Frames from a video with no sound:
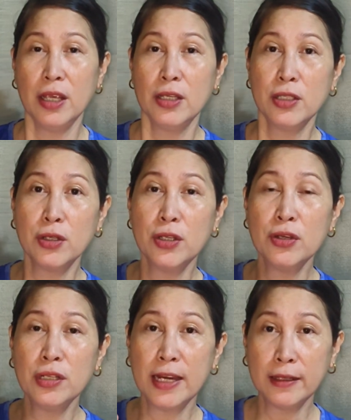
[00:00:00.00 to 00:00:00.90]
So
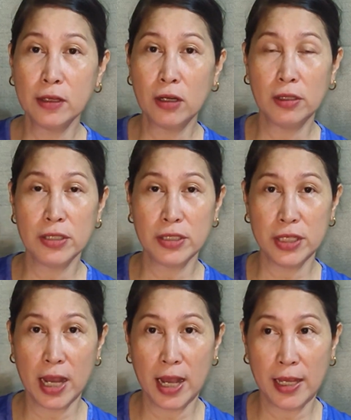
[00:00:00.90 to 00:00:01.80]
yung dark colors
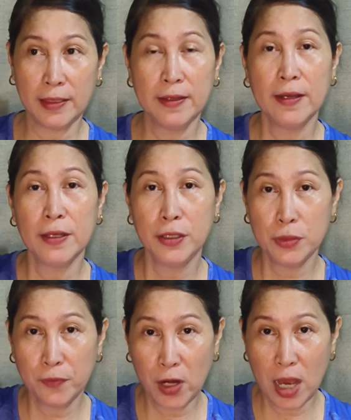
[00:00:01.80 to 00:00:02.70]
dyan,
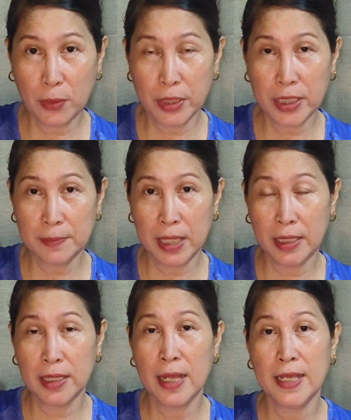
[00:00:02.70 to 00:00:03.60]
yung flower
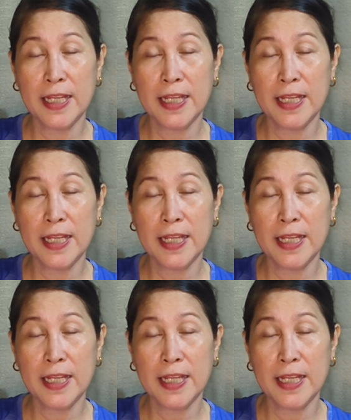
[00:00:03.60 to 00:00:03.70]
naman,